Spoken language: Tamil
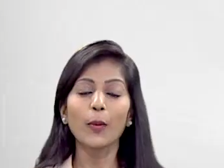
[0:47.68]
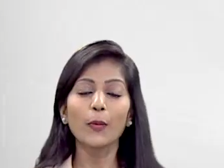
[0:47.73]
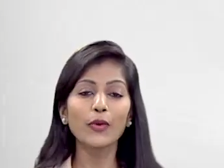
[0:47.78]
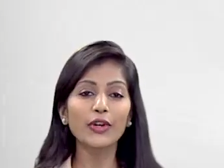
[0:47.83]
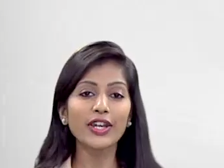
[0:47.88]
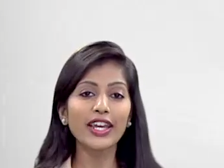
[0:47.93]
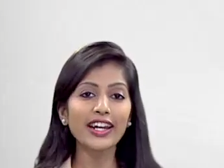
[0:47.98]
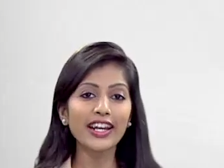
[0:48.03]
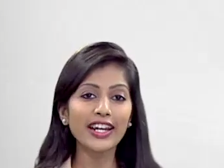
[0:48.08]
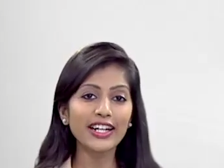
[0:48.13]

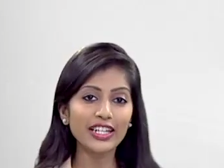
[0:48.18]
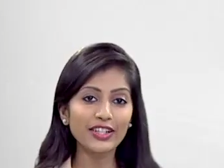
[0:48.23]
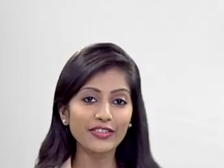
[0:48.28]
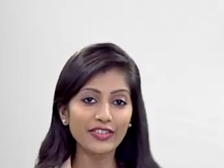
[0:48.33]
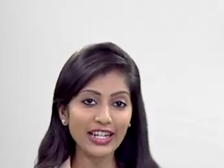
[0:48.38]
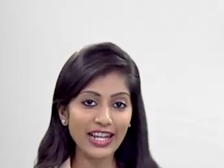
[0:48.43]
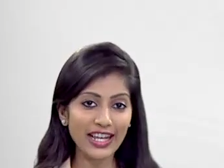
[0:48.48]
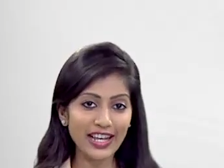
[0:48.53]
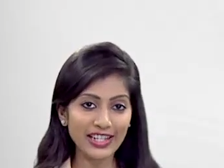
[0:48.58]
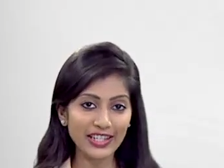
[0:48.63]
முக்கிய
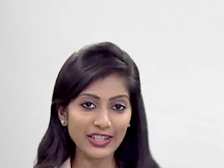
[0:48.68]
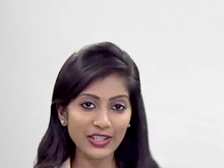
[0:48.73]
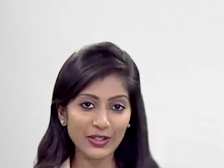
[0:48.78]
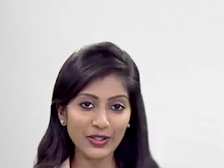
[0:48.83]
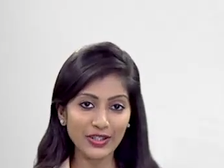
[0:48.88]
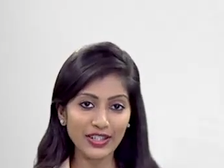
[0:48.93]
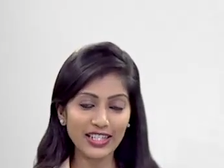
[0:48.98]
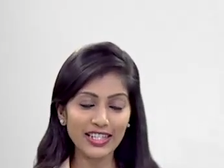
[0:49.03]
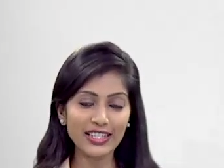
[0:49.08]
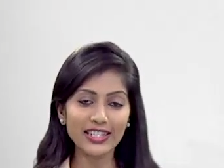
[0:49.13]
நிகழ்வுகளை அறிந்து
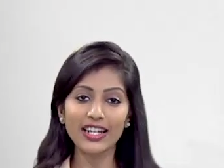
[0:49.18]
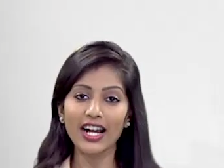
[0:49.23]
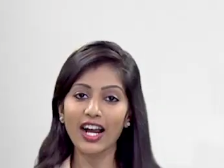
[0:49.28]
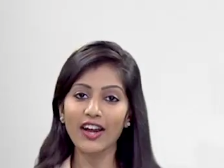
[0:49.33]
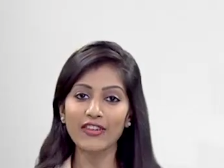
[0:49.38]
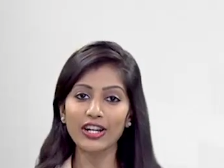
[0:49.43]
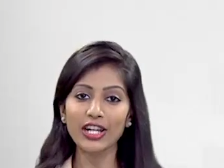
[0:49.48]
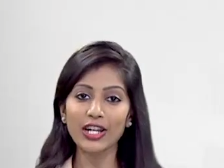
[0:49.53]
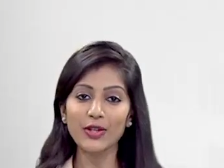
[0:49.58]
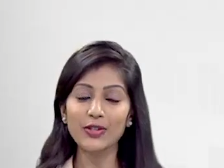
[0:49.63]
கொள்ள
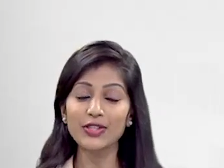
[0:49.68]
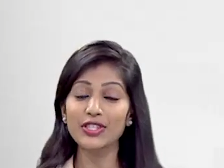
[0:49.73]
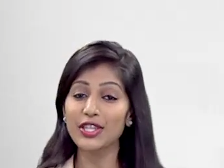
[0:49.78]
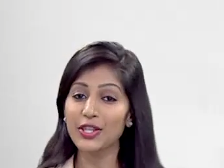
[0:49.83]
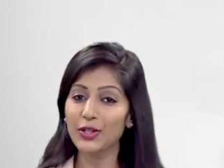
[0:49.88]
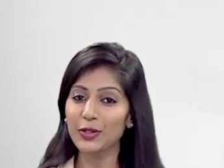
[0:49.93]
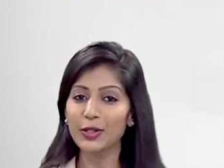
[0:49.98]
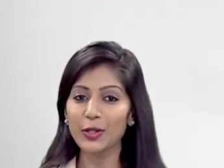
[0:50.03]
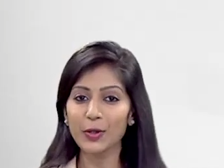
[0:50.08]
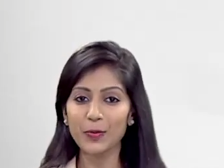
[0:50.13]
காவிரி நியூஸ்
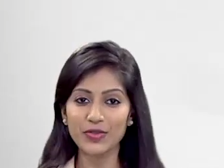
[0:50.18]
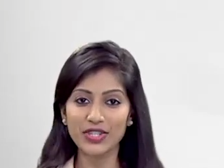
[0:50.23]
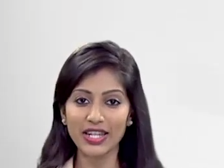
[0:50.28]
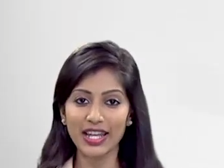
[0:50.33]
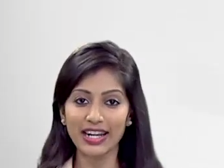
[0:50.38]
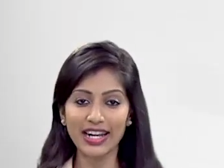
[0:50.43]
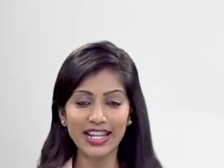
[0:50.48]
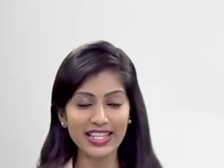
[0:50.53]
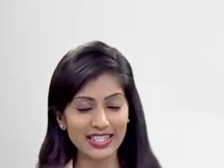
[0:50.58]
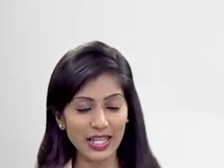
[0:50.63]
யூடியூப்
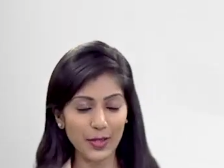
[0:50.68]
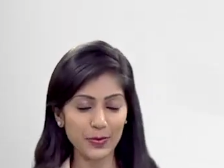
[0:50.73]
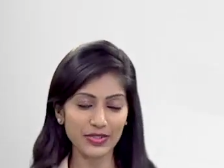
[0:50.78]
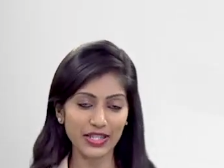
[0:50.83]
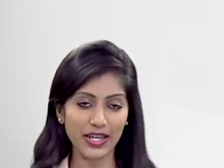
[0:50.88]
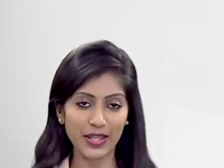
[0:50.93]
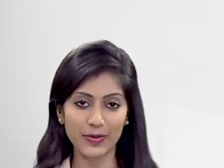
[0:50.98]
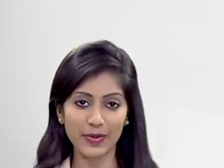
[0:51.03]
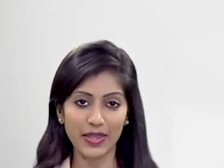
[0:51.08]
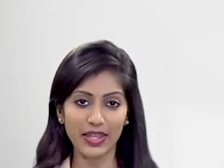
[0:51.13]
சேனலை
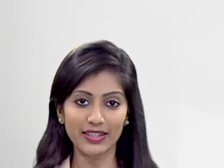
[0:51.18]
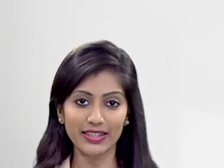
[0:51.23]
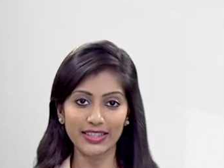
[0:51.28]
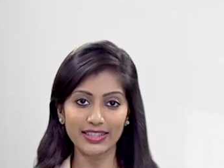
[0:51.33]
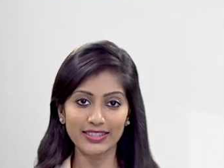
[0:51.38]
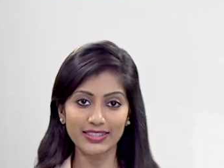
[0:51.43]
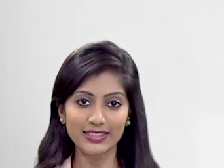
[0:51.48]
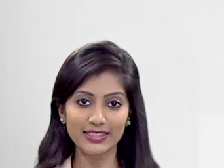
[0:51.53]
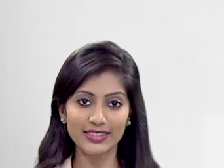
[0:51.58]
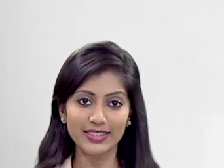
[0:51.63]
சப்ஸ்கிரைப்
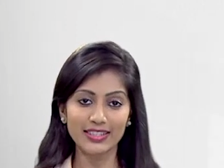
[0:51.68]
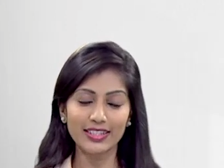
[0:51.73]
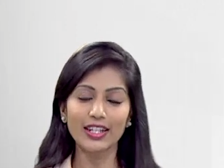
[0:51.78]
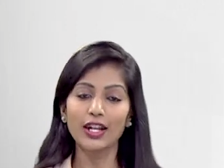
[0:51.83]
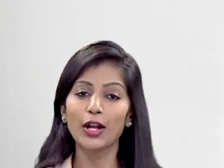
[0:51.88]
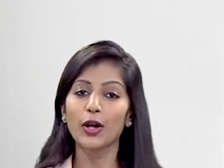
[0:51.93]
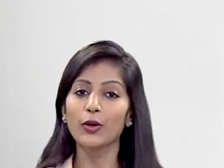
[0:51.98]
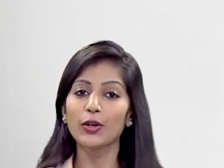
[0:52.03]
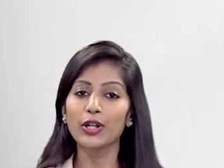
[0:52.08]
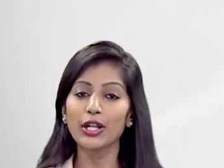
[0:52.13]
செய்யுங்கள்
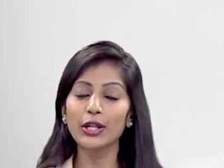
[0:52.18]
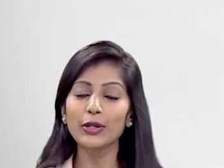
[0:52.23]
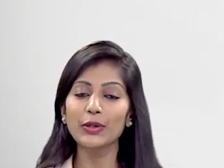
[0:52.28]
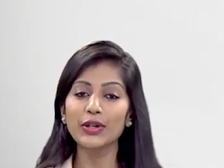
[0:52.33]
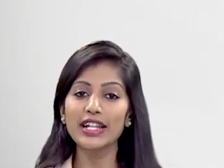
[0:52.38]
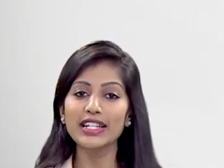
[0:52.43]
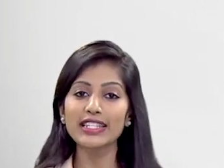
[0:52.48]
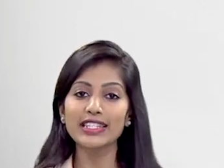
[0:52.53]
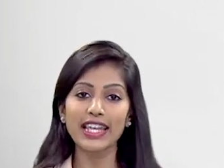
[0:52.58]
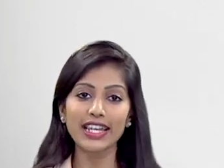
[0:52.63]

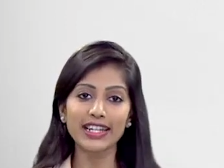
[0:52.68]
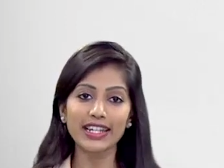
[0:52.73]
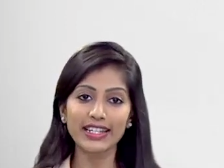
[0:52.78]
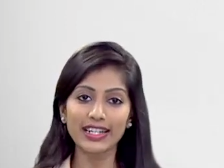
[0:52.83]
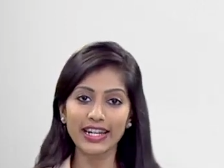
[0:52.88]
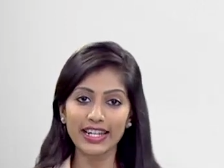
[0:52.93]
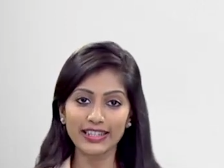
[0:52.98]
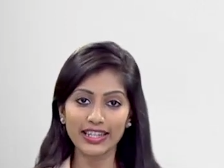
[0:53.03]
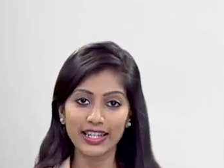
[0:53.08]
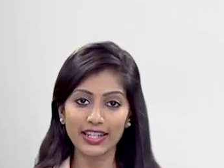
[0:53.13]
உடனுக்குடன்
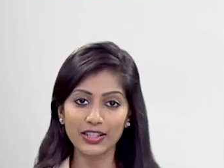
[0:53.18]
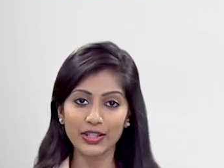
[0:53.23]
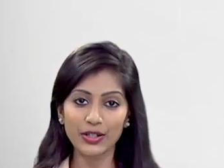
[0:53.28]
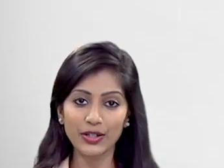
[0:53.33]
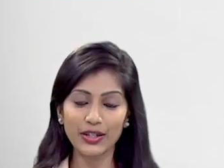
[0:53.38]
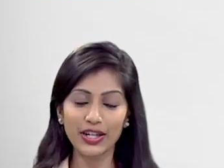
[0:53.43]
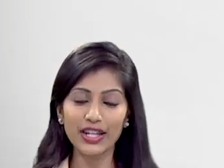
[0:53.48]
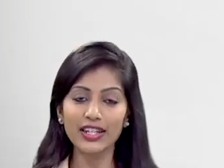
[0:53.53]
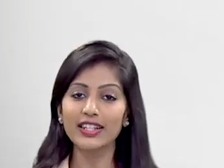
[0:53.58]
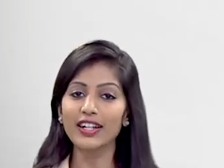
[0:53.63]
செய்திகளை தெரிந்து
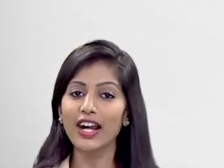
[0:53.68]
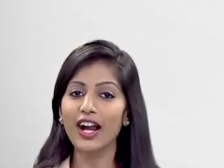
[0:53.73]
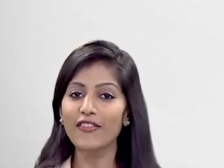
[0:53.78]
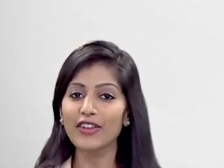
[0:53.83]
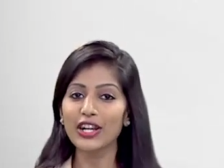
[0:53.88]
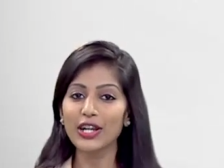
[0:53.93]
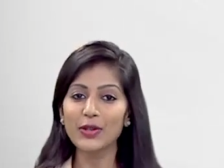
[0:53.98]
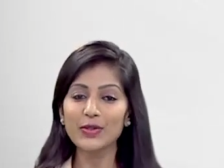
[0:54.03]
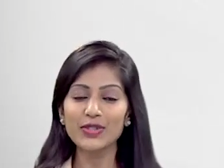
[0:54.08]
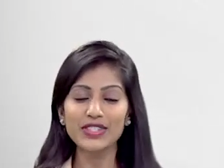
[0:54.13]
கொள்ள
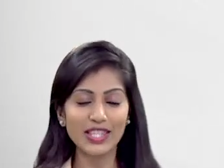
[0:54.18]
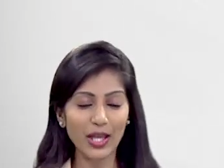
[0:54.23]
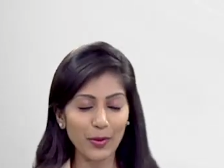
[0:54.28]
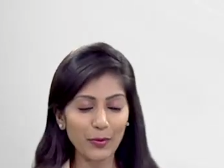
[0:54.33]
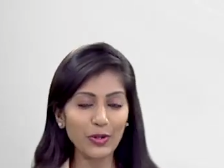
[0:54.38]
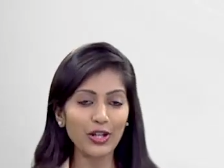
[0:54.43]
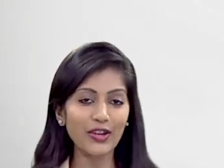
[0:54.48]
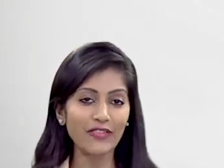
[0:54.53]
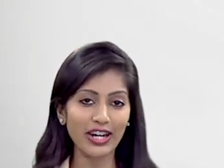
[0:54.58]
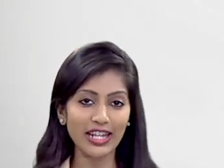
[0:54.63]
காவிரி நியூஸ்
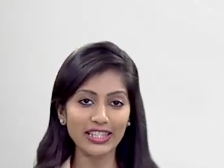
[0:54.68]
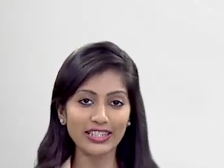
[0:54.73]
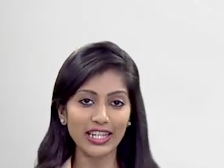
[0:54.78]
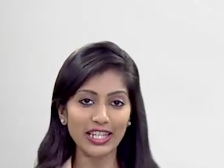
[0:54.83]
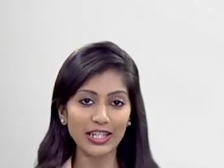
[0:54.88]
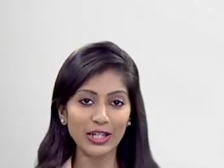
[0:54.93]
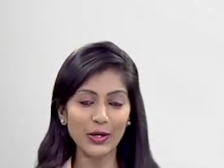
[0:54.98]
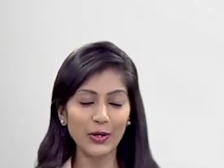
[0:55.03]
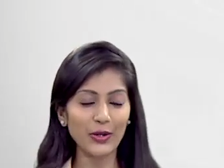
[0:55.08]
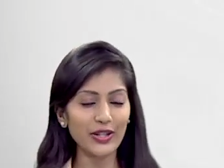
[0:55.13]
சமூக
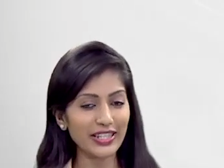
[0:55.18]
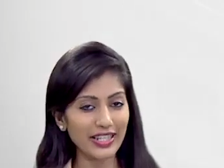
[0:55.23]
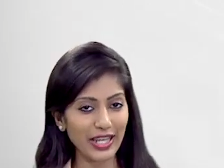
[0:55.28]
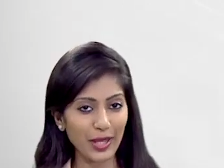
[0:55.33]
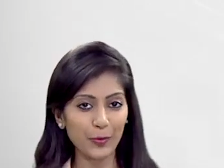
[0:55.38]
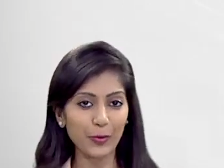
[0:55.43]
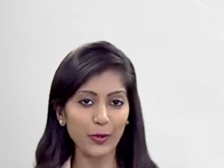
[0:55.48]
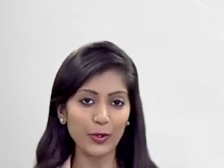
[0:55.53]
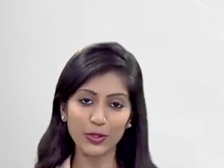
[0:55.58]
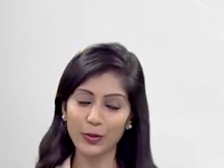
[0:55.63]
வலைதளங்களோடு
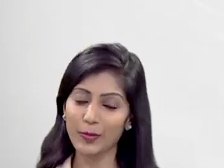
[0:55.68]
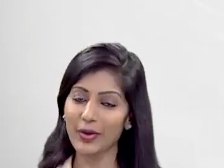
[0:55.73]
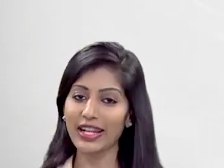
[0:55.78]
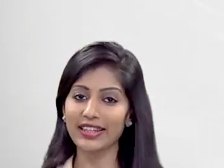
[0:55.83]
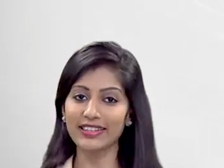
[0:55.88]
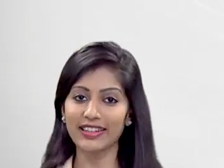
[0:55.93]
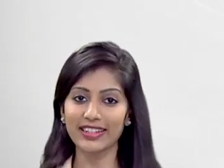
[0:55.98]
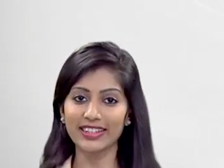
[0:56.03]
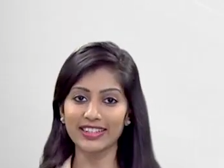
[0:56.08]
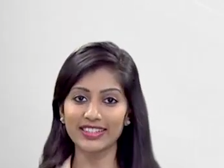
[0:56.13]
எப்போதும்
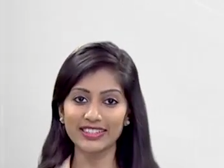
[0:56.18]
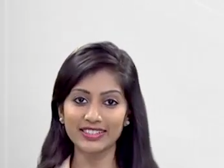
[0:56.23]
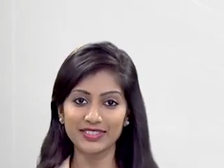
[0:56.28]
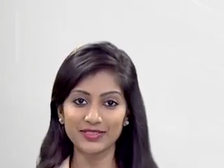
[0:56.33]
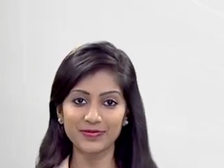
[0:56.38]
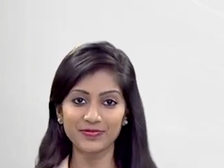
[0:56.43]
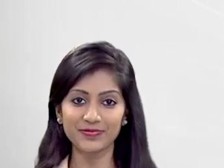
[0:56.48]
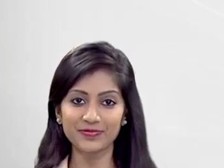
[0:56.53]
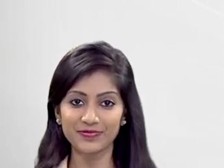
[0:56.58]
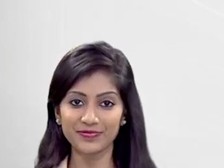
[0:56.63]

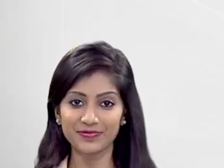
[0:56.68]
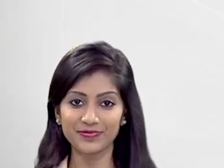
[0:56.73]
இணைந்திருங்கள்